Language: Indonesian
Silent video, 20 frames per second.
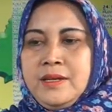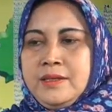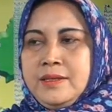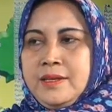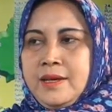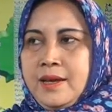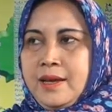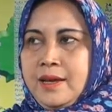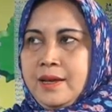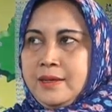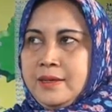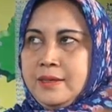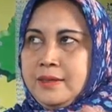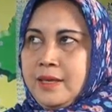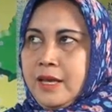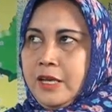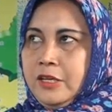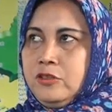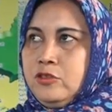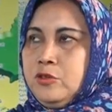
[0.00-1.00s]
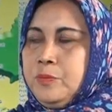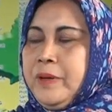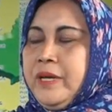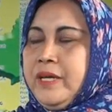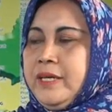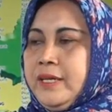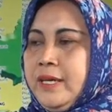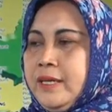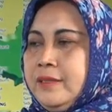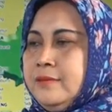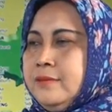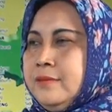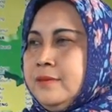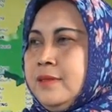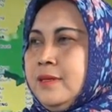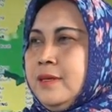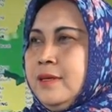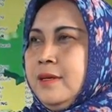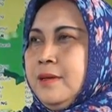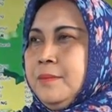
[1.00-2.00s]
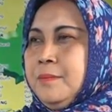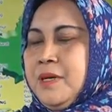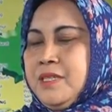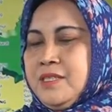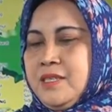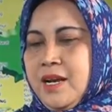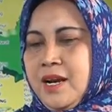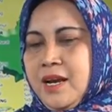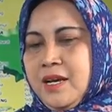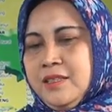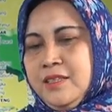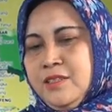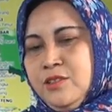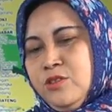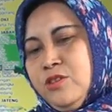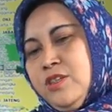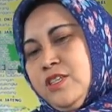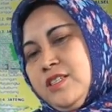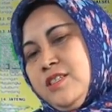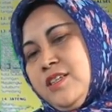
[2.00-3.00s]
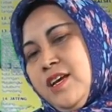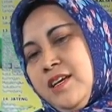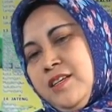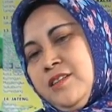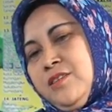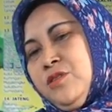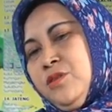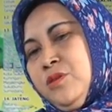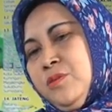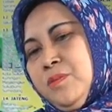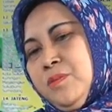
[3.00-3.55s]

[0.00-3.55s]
ya kita itu pengen masyarakat Indonesia itu